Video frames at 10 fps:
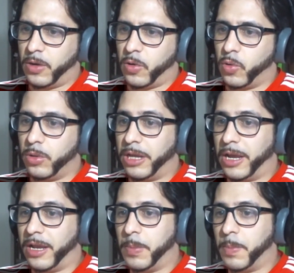oculta
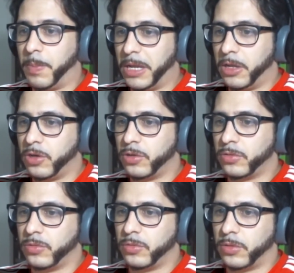del imperio,
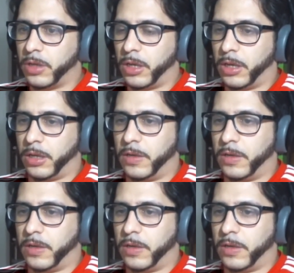eh, que